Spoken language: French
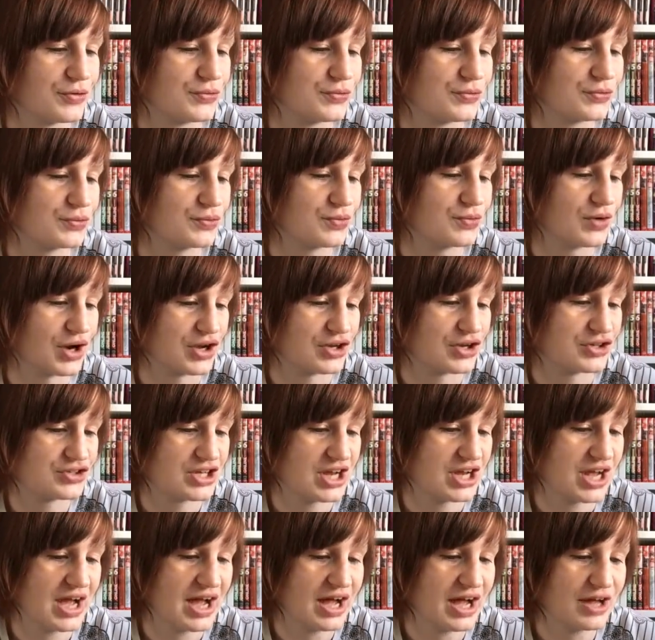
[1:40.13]
donc voilà,
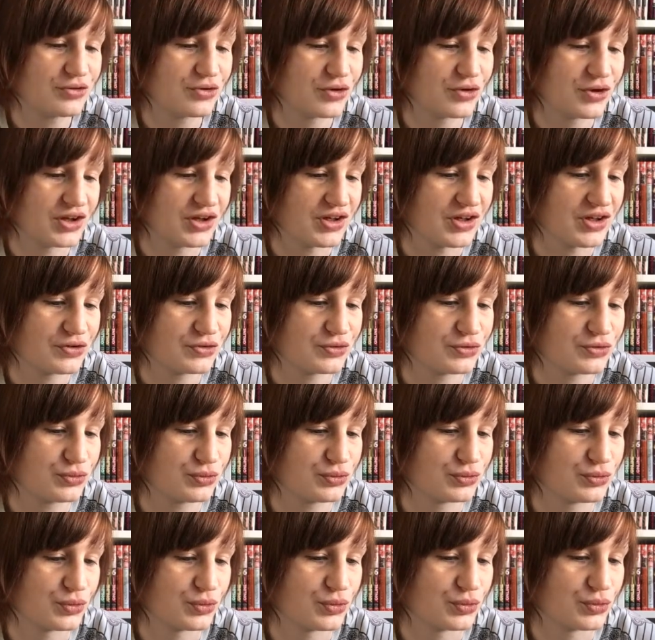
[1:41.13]
j'ai adoré
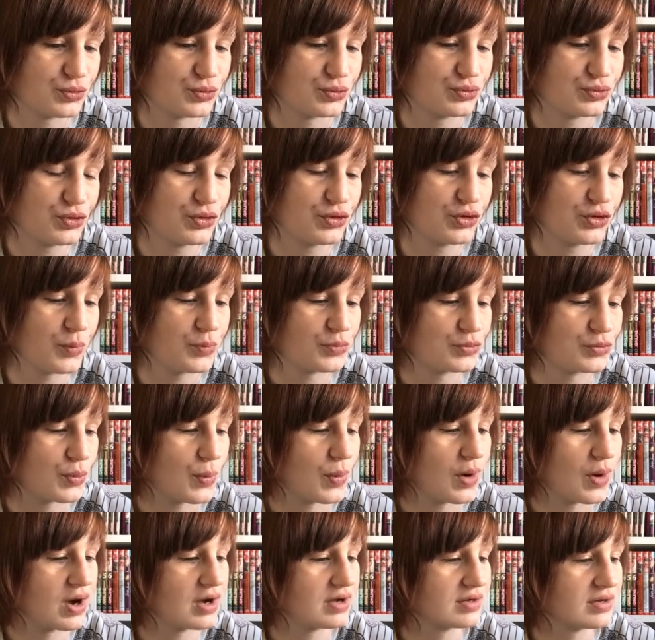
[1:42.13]
ce, tome
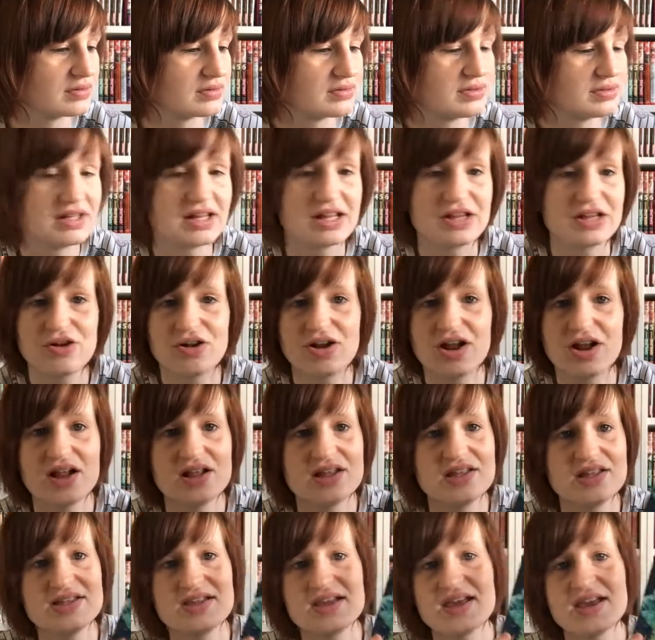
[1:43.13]
3. Il est dans la
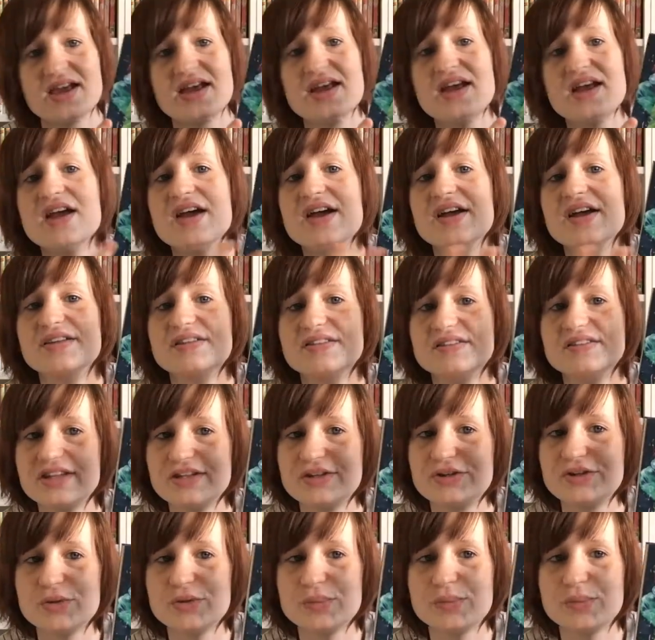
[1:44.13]
lignée
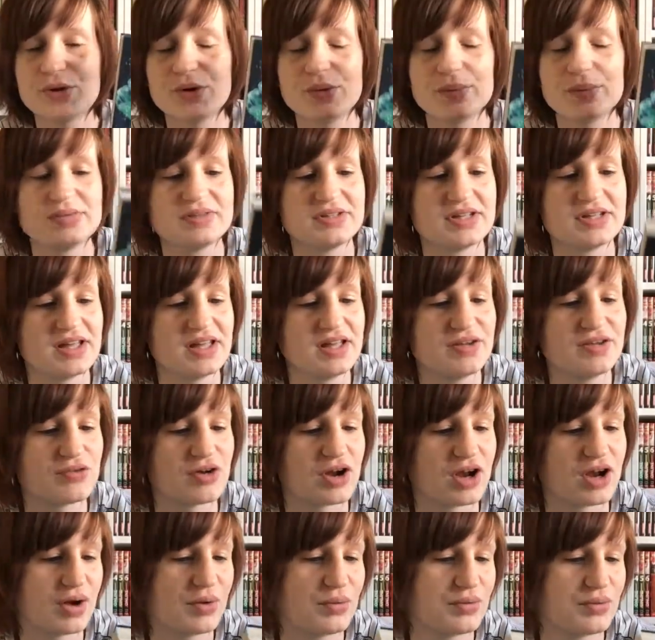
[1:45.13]
des deux premiers.
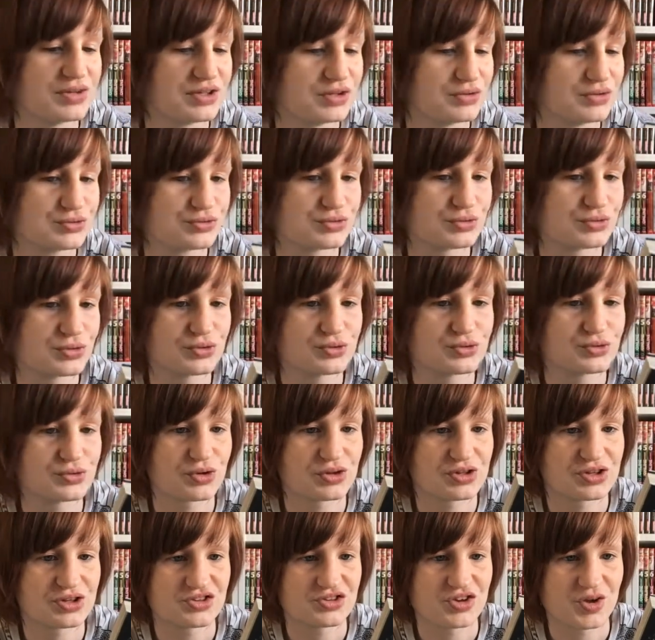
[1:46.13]
Voilà, on est toujours
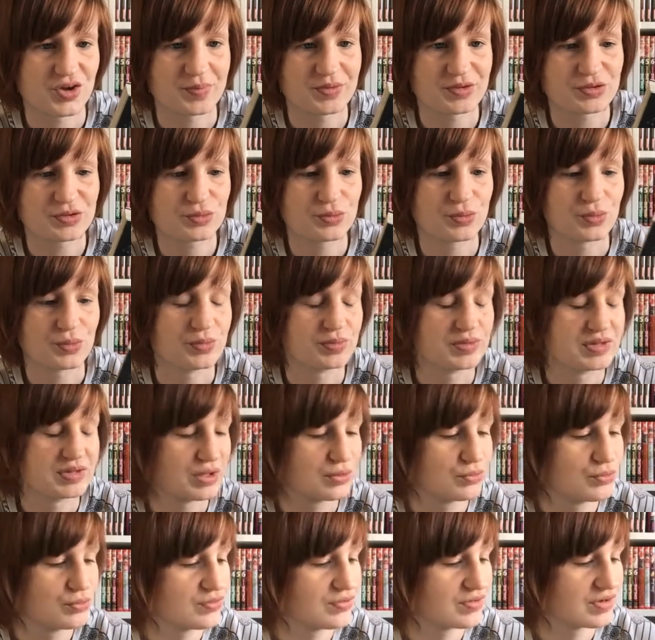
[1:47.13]
sur des chapitres où on
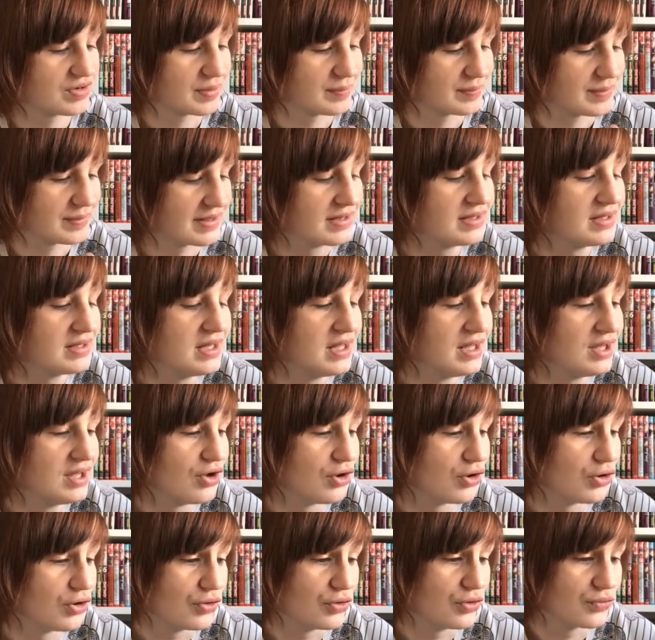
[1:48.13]
découvre Et eh ben,
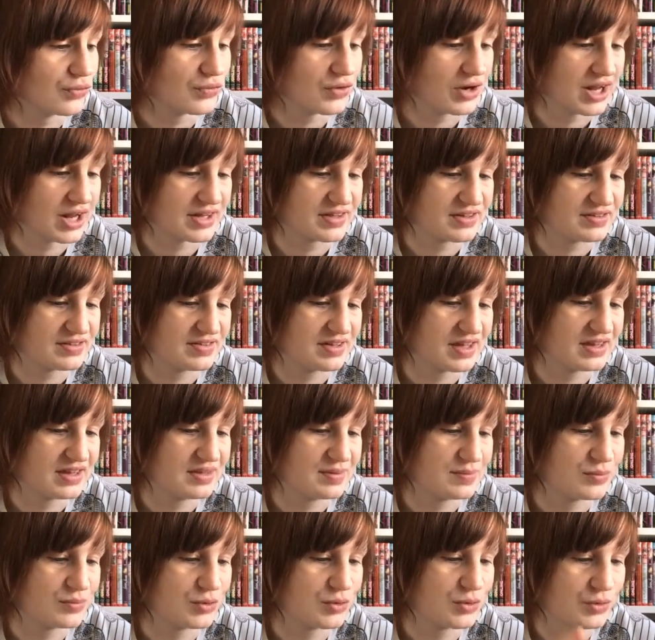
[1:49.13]
voilà, des
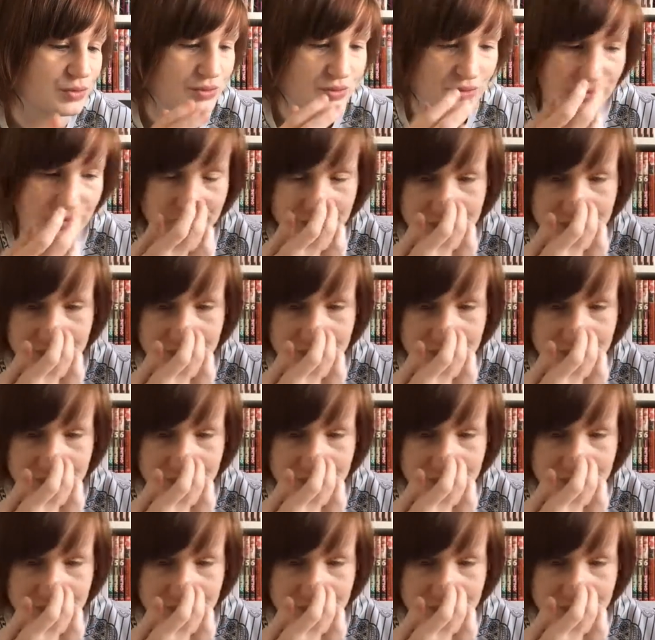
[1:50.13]
animaux